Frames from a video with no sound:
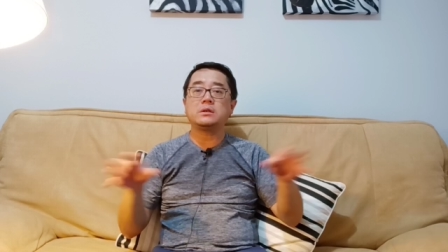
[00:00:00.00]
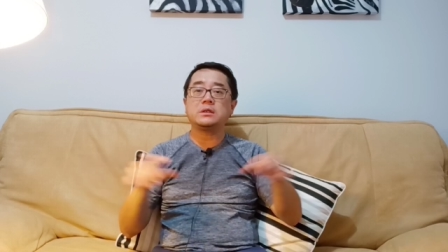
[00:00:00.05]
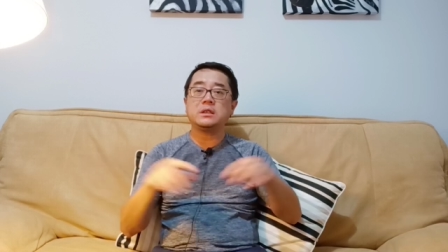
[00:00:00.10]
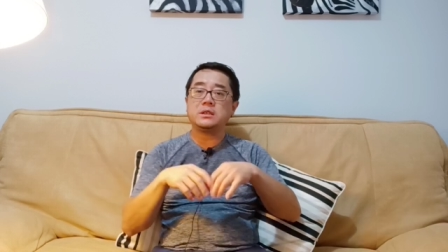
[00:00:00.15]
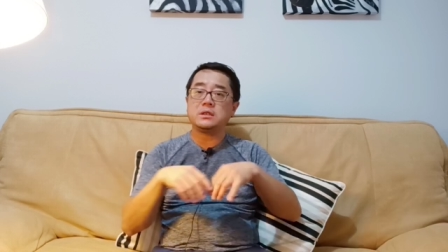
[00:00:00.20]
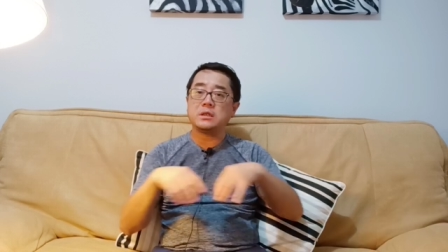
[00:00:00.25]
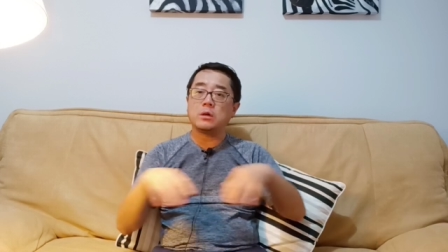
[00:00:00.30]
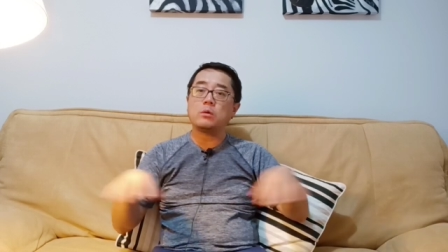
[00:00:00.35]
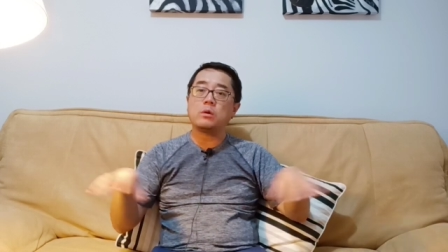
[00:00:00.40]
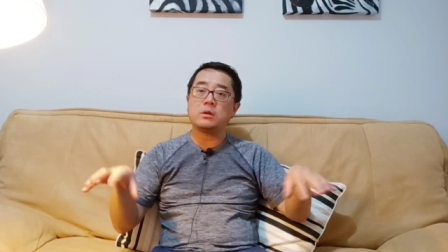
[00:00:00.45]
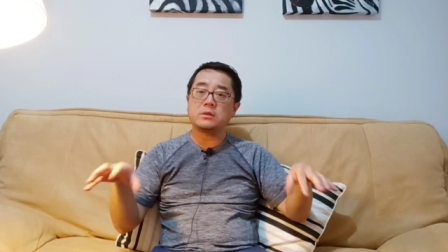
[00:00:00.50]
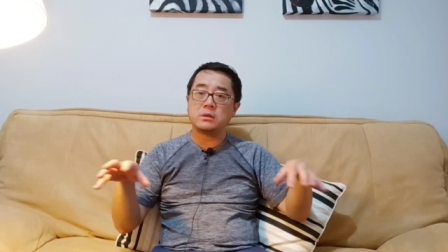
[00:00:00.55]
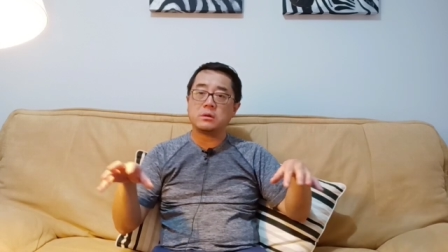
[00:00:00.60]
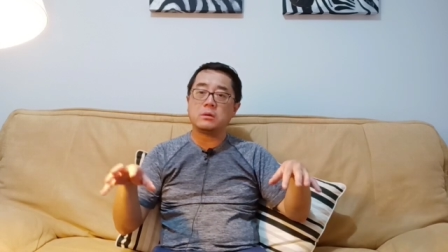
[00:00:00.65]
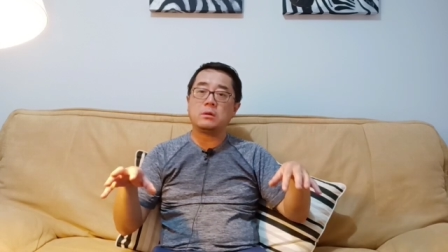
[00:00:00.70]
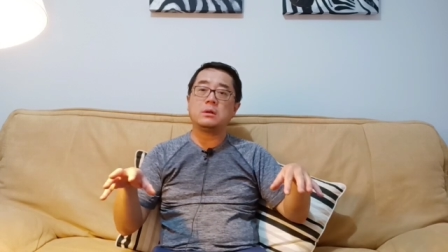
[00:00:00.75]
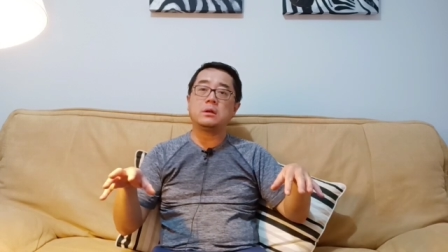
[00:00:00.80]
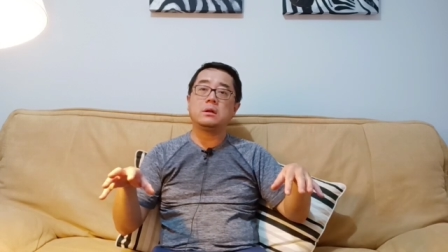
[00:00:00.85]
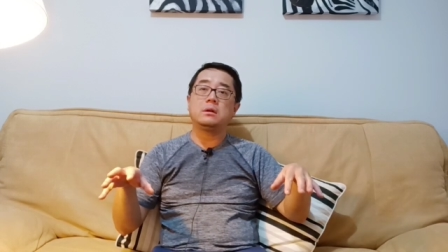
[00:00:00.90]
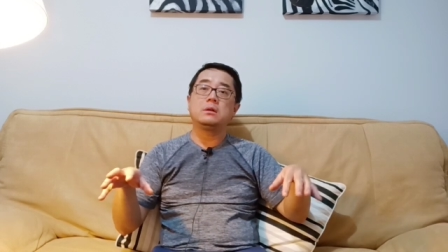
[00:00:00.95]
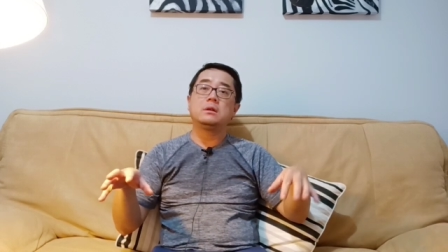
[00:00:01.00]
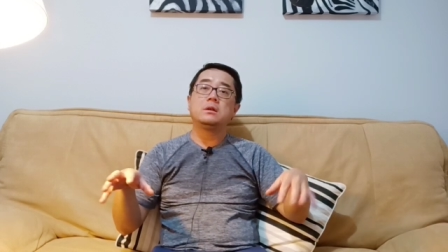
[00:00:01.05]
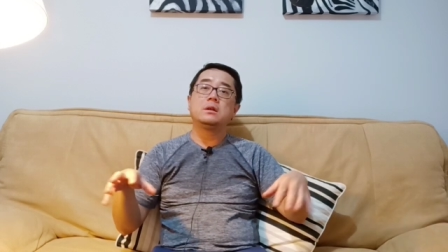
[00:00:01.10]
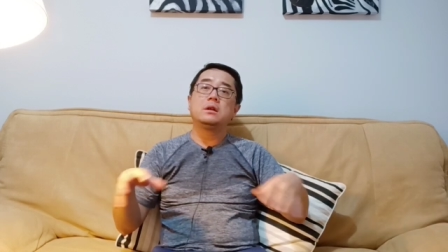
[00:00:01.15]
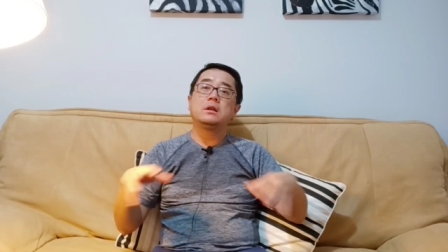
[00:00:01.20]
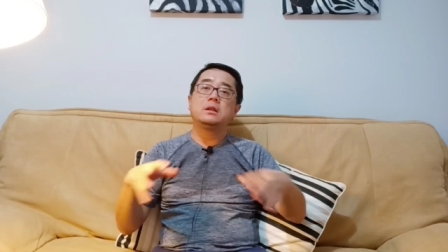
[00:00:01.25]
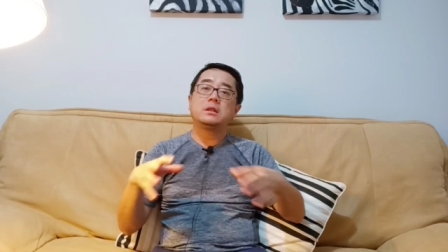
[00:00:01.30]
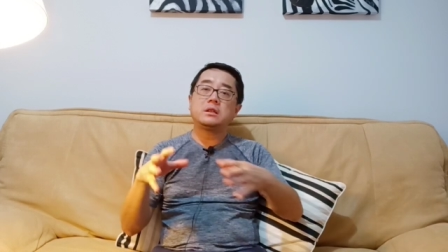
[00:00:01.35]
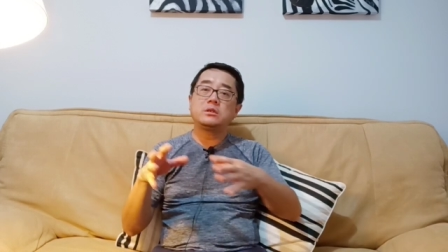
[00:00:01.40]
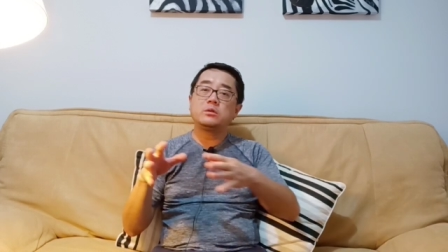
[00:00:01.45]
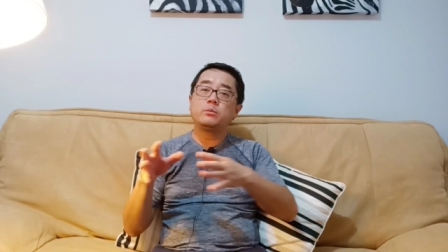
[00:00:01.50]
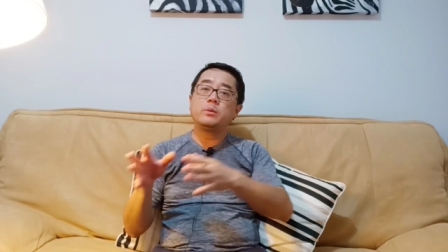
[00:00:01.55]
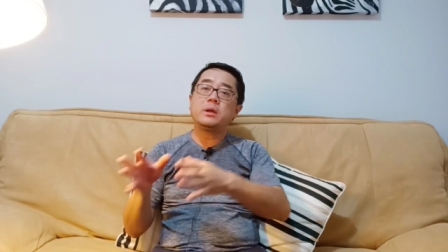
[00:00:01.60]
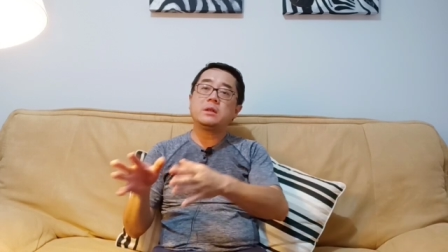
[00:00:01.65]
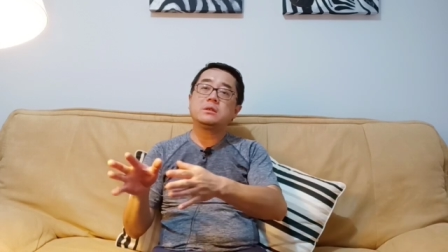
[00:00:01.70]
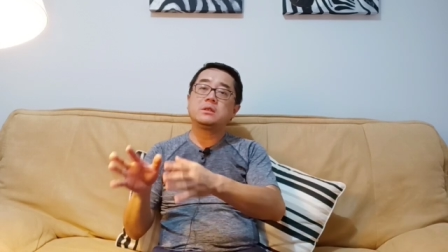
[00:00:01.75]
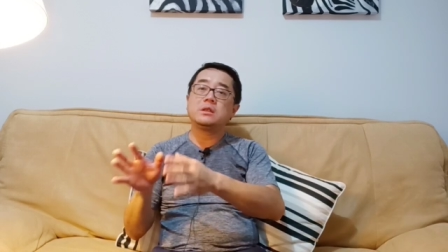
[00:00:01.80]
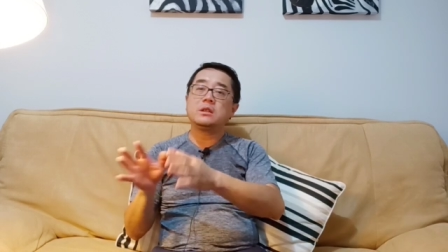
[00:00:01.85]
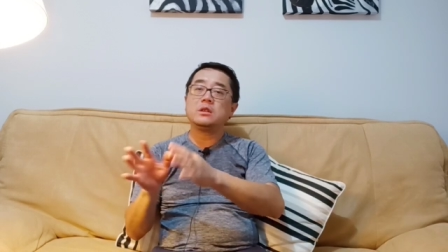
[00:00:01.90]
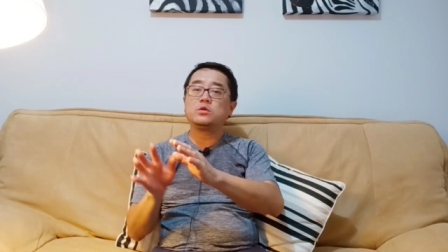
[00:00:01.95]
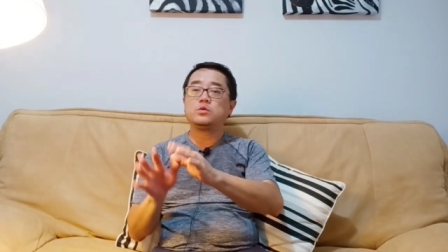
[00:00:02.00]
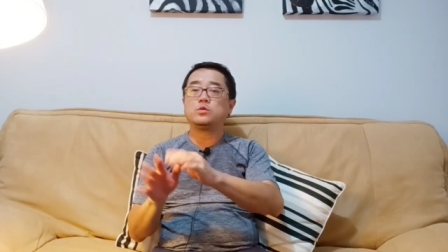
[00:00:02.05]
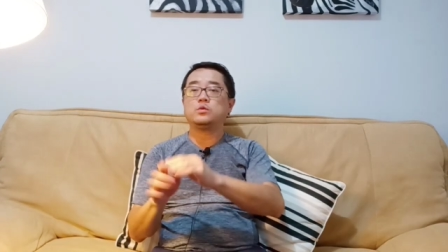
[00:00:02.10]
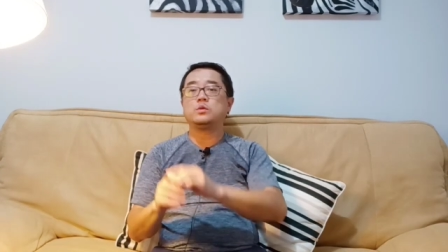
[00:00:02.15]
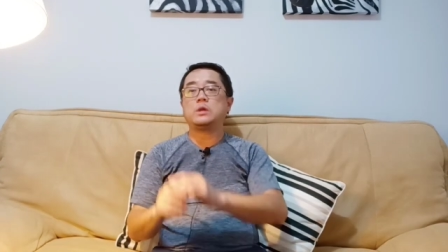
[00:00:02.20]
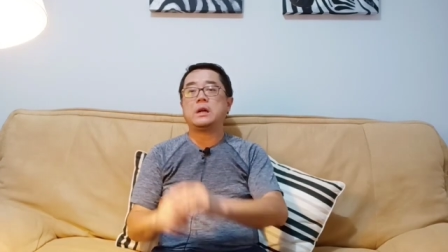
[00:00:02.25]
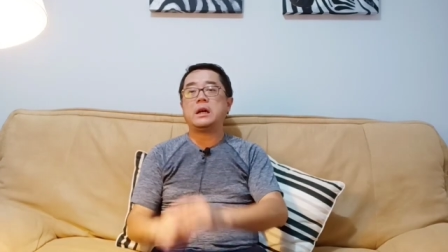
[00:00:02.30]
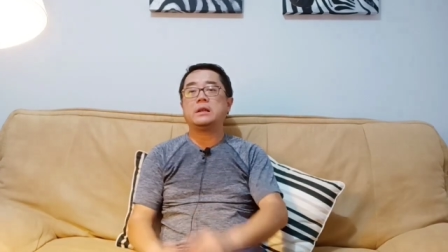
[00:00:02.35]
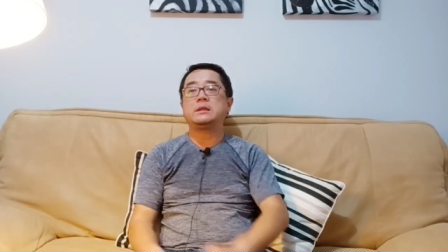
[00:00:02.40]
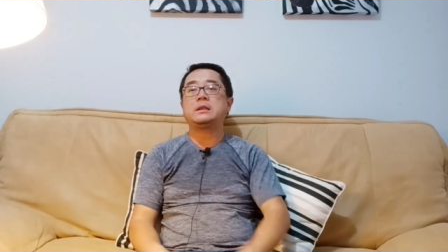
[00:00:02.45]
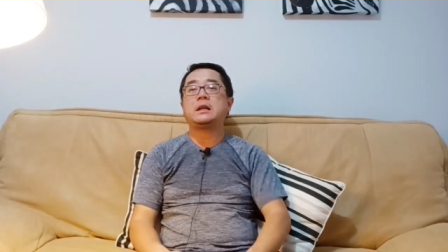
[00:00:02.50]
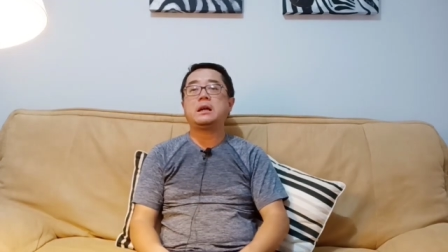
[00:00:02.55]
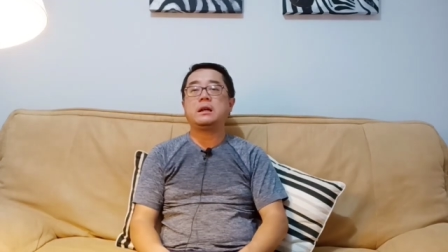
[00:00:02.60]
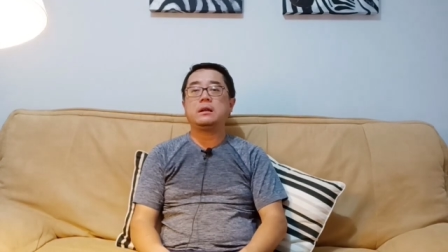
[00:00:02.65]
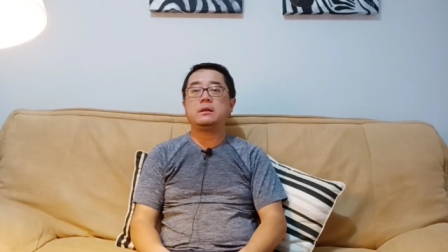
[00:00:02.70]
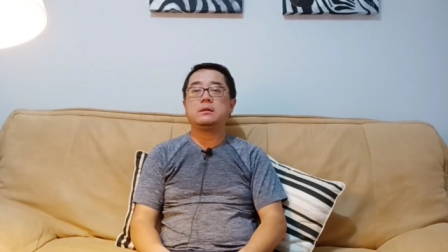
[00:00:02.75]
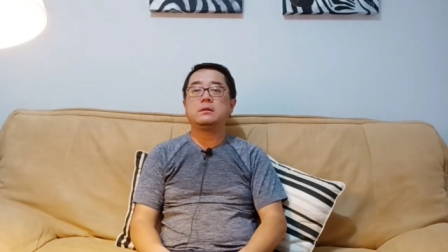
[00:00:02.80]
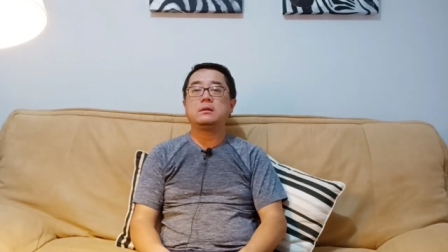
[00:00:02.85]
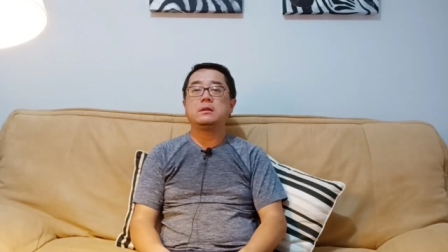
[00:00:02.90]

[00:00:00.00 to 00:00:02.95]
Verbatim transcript: 这一小块烧光了，它就变成一个阻碍带了。